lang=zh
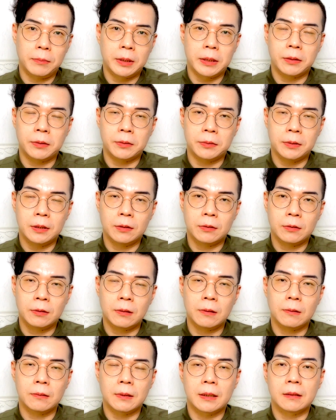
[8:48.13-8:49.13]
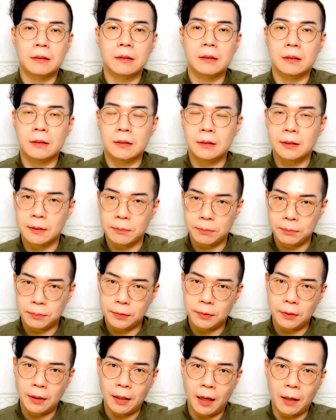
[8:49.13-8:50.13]
比较容易臭脸，心情
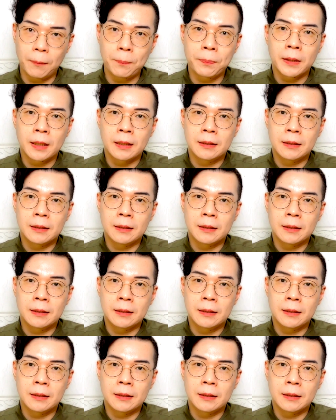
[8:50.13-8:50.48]
不好，